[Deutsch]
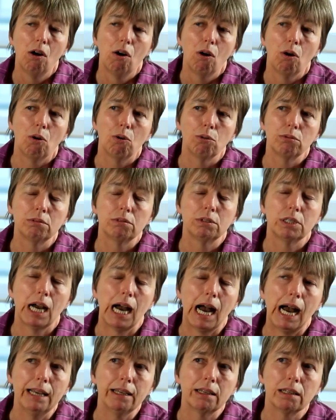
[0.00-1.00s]
und
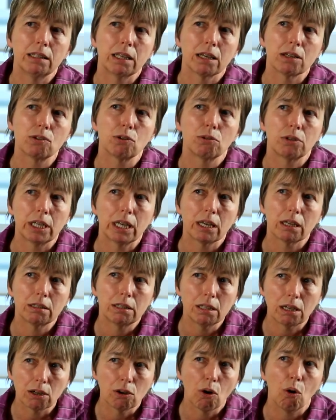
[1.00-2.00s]
eigentlich so
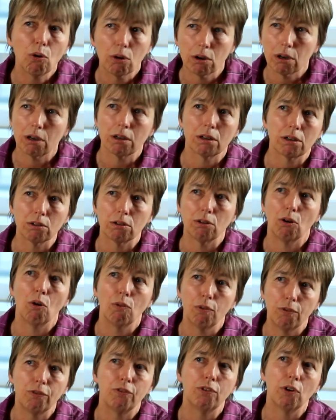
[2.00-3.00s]
richtig locker,
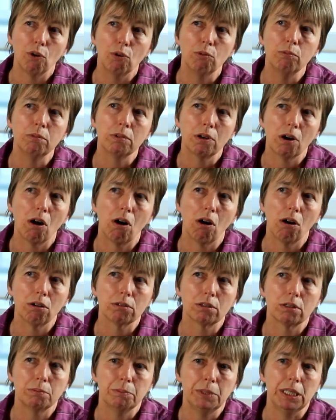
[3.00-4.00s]
offen
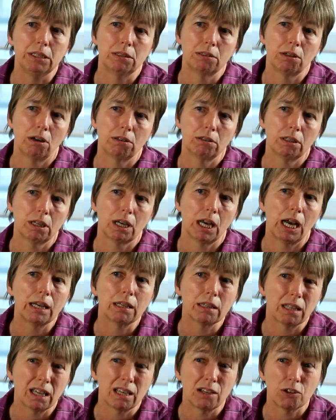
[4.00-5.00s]
umgehen damit, konnte ich
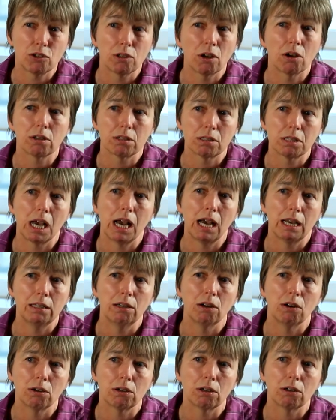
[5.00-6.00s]
eigentlich erst nach zehn
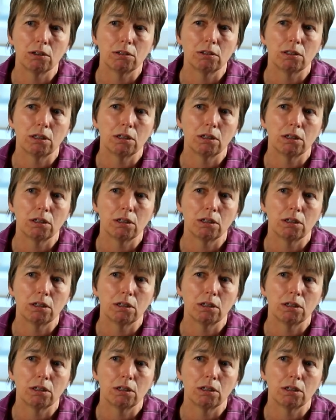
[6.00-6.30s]
Jahren